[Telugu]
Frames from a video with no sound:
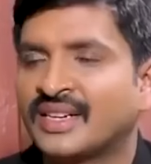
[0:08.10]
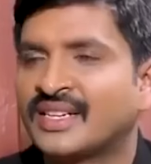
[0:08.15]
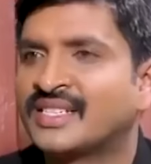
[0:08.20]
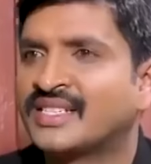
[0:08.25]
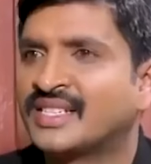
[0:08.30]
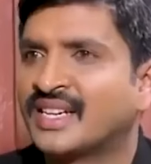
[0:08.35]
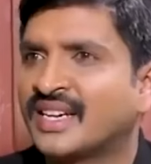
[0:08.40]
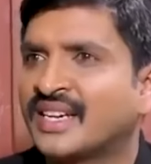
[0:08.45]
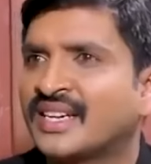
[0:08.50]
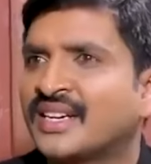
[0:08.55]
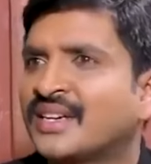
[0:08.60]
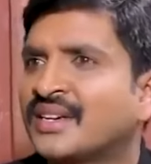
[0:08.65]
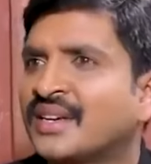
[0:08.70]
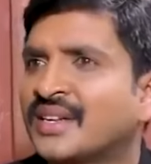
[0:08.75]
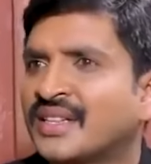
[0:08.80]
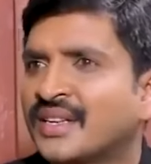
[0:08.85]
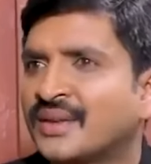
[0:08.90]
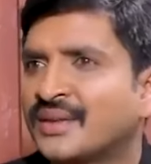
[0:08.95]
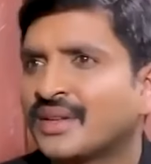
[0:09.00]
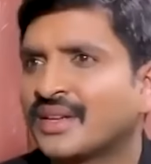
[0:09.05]
రెడ్ చారి గారు
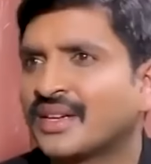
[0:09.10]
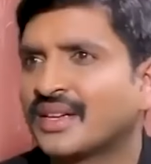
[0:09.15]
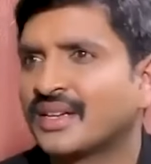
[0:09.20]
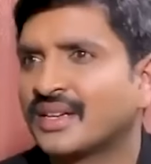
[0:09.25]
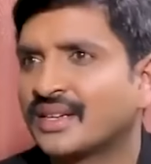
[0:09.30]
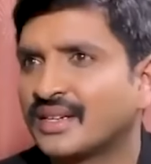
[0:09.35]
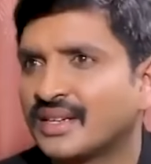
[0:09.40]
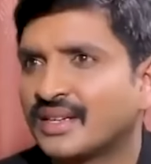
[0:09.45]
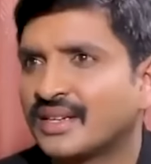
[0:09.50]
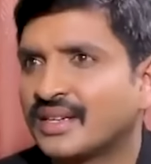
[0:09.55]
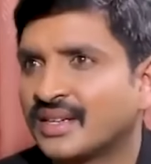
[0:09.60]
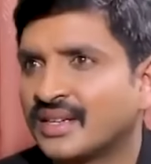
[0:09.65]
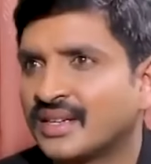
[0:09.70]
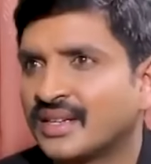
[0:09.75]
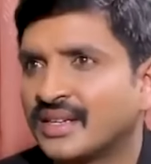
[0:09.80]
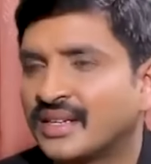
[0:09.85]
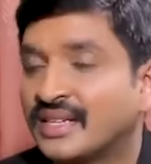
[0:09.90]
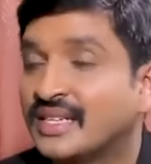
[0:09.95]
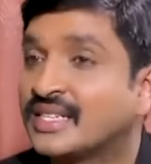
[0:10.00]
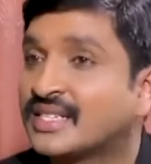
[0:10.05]
అదేవిధంగా
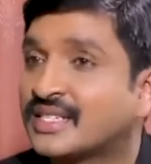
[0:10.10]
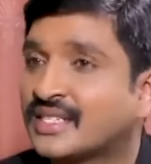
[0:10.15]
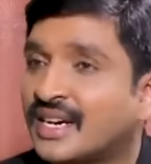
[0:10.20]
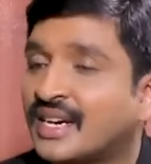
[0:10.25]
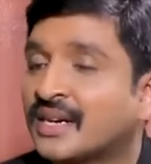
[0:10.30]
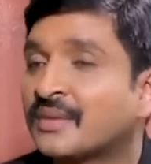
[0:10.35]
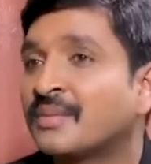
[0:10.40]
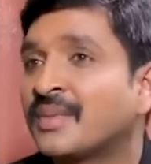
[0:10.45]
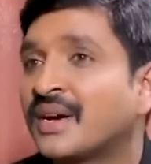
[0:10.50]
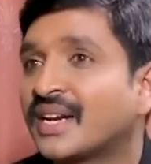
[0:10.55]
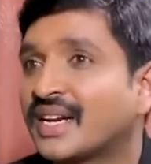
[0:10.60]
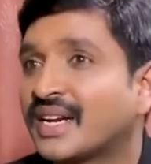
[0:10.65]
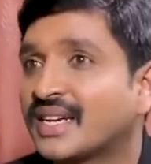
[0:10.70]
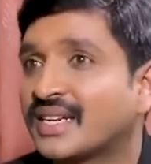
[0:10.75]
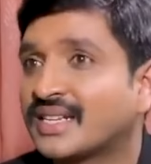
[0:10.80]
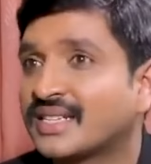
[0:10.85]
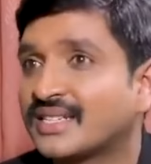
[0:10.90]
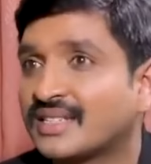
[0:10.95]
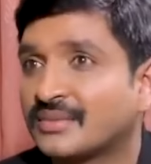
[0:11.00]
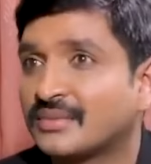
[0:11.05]
ఈ స్టాక్
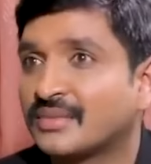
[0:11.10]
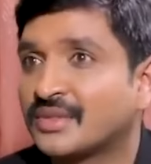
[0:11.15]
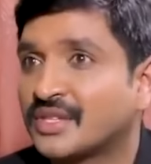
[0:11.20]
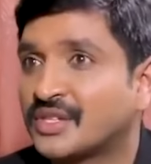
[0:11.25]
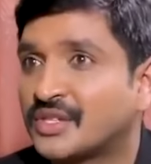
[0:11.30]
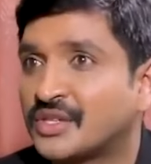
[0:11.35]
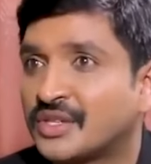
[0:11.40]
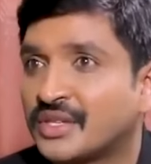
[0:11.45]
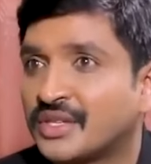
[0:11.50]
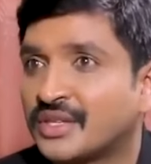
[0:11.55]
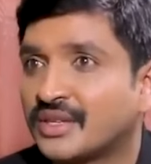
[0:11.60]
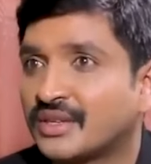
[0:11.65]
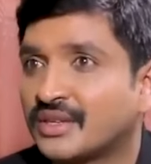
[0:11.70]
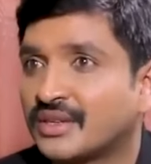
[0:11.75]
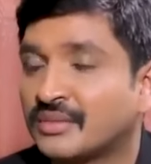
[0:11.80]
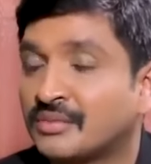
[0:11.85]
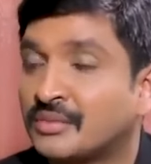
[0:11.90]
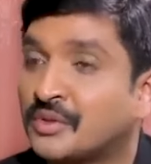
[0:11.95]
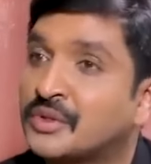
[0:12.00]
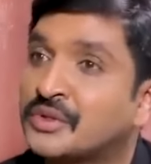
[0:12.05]
మార్కెట్కి సంబంధించి
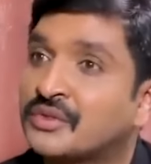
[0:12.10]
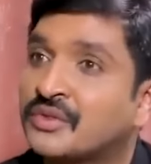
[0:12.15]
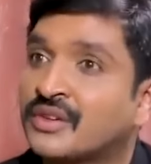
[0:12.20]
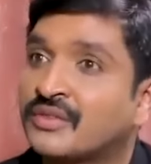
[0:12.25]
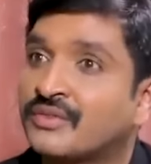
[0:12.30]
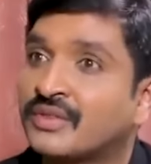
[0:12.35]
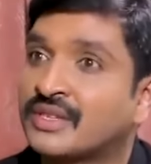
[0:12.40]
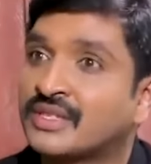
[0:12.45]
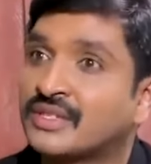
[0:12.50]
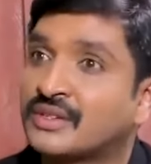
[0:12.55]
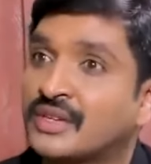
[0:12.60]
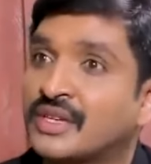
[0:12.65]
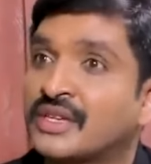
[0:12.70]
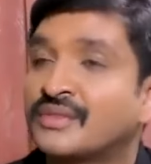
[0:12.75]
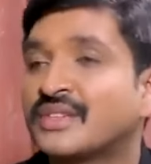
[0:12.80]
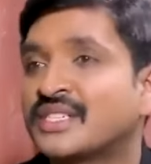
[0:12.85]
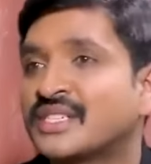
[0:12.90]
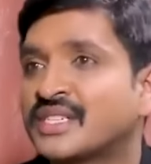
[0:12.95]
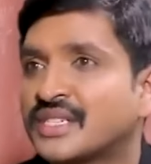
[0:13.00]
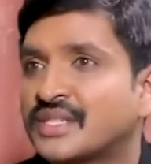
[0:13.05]
మ్యూచువల్ ఫండ్స్లో
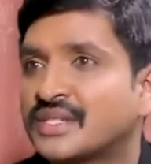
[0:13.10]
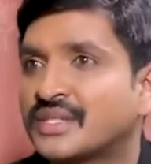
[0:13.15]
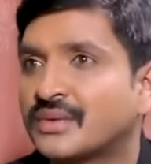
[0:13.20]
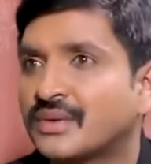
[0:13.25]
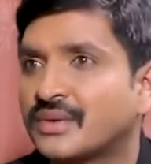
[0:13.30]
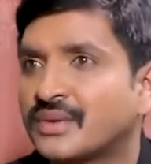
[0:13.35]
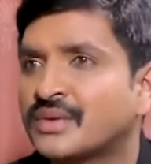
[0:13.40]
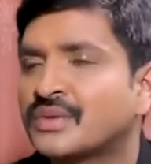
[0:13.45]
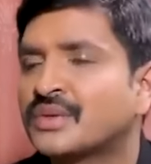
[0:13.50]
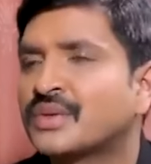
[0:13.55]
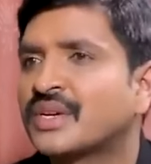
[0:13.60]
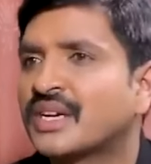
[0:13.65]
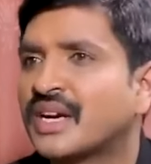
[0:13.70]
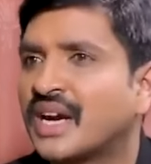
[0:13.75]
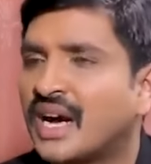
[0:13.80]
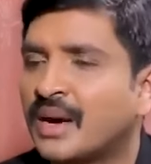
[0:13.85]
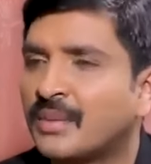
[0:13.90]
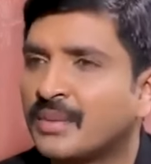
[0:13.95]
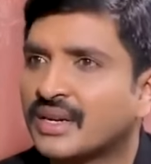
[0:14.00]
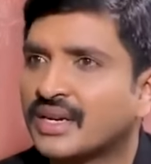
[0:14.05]
ఇన్వెస్ట్ చేసేవాళ్ళు సో
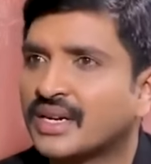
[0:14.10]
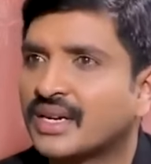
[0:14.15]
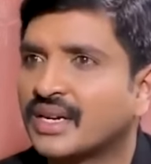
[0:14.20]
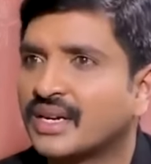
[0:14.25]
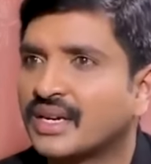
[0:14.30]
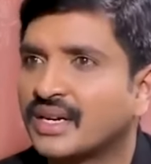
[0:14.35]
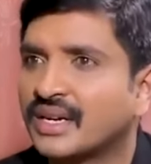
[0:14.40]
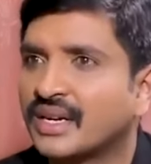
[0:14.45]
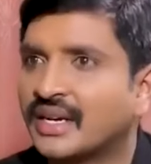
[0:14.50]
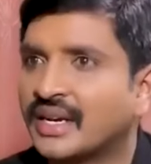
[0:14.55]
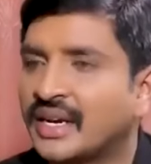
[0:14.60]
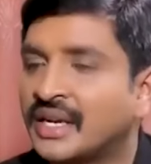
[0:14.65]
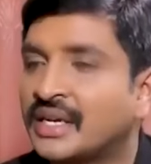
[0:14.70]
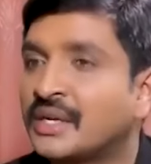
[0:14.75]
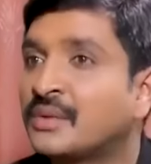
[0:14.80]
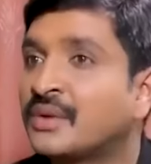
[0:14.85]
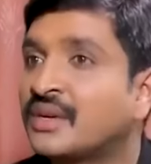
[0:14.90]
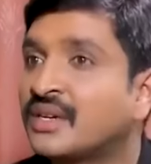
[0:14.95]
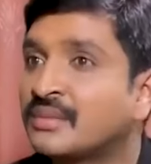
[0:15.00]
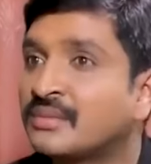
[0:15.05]
కామన్గా
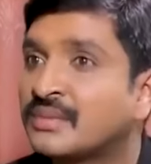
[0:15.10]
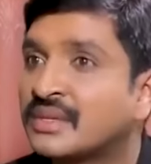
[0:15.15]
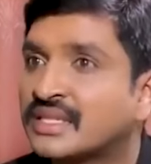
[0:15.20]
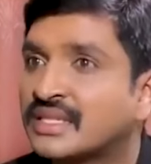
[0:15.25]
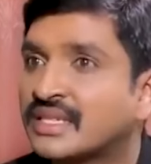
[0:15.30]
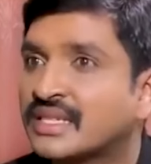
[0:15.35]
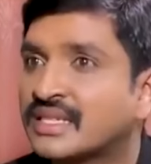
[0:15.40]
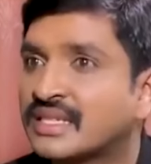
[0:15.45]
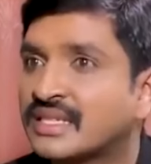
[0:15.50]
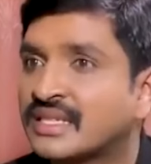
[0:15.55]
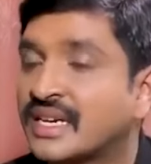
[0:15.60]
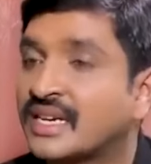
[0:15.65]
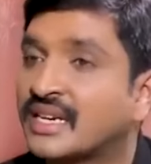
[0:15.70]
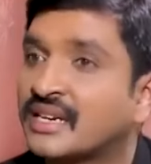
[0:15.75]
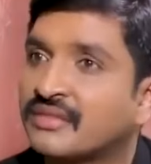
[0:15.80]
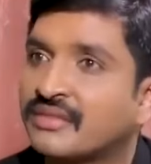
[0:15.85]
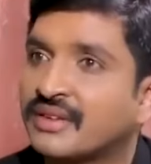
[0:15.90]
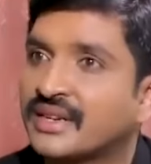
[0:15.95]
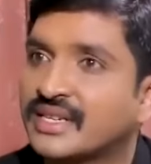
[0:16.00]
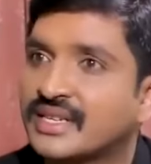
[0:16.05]
ఎటువంటి మిస్టేక్స్ని
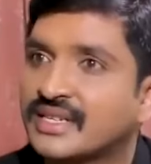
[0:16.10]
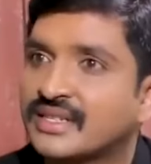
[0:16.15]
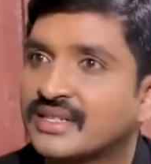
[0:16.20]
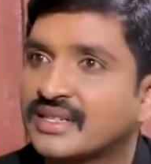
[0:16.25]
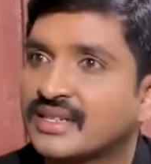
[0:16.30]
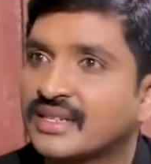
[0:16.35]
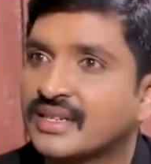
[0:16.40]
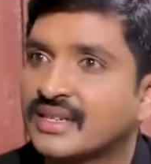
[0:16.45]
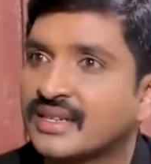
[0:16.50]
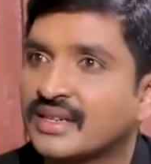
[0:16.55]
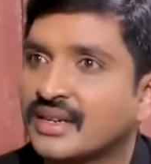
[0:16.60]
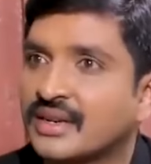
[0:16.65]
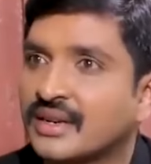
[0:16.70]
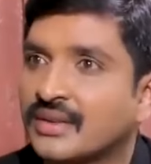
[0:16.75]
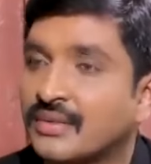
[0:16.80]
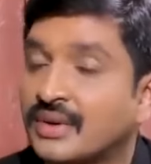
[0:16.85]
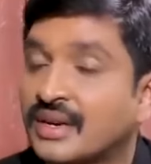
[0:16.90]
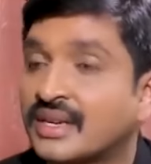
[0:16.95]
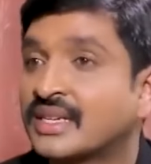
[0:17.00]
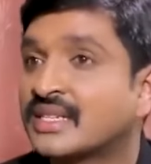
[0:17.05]
ఐడెంటిఫై చేసి
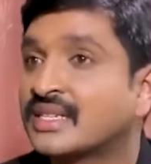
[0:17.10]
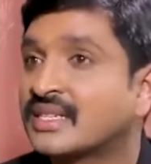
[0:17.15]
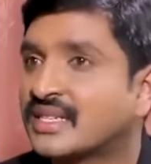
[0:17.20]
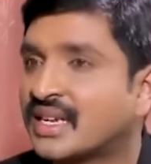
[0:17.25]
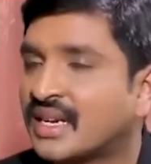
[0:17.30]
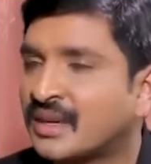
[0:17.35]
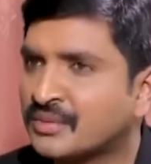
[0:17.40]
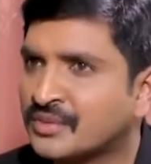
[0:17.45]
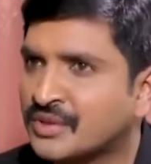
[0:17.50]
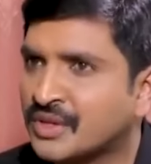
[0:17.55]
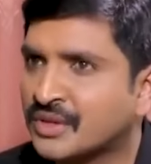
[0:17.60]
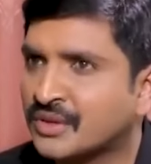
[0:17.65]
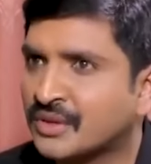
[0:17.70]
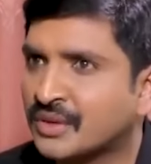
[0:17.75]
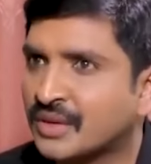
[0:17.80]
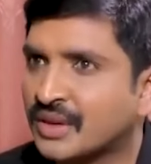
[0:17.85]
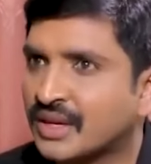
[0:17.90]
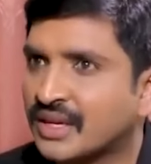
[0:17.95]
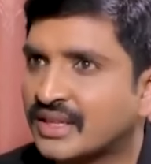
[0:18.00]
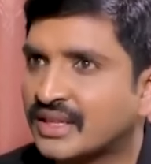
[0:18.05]
వాటిని స్టాప్
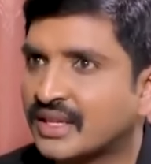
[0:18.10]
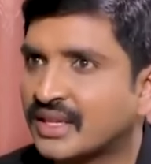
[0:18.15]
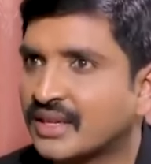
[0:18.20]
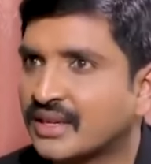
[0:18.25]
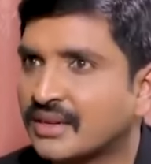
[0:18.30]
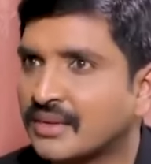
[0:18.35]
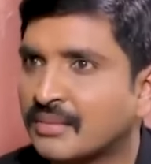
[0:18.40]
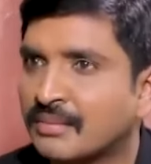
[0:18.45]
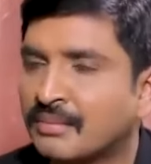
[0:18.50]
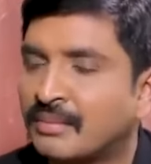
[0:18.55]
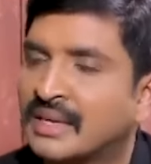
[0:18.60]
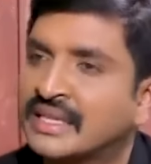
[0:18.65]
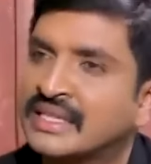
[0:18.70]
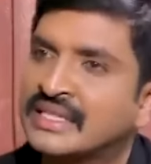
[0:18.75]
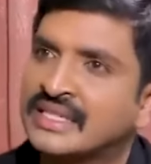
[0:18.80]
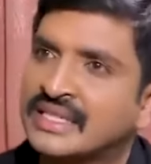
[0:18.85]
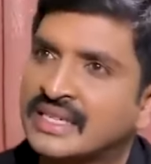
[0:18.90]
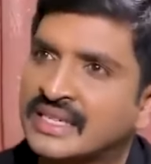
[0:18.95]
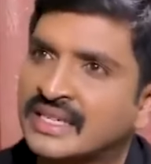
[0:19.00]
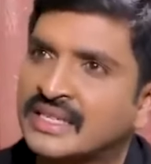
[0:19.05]
చేసుకోగలిగితే
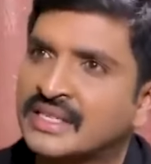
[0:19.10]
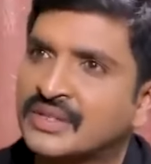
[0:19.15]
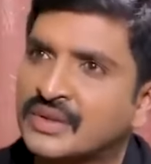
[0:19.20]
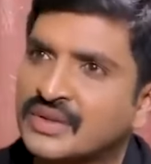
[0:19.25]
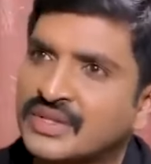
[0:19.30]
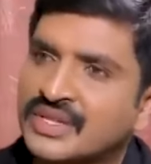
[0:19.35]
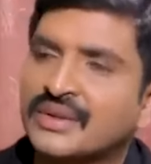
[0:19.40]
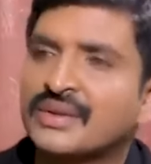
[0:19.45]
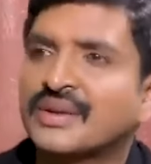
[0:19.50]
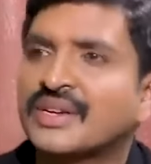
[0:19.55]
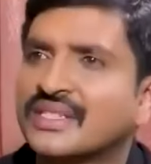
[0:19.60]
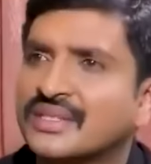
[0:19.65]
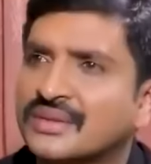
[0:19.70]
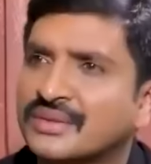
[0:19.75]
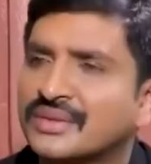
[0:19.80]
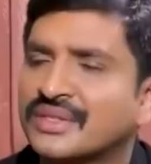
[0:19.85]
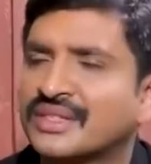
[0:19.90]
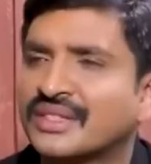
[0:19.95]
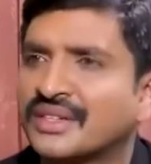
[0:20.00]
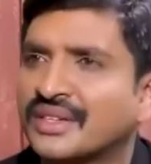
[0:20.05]
మంచి రిటర్న్స్ వచ్చే
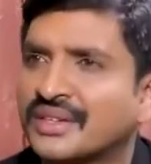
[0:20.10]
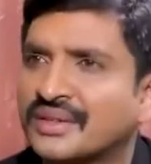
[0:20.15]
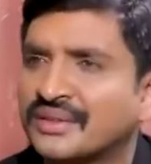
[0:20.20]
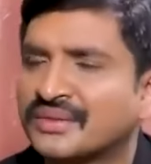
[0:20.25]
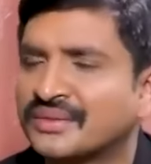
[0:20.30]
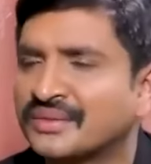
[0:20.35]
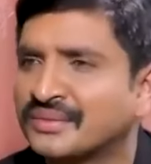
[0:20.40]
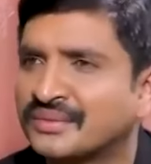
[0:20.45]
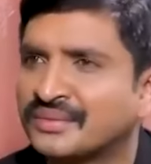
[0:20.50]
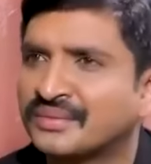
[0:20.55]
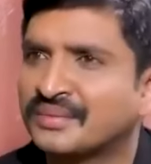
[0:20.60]
అవకాశం ఉందంటారు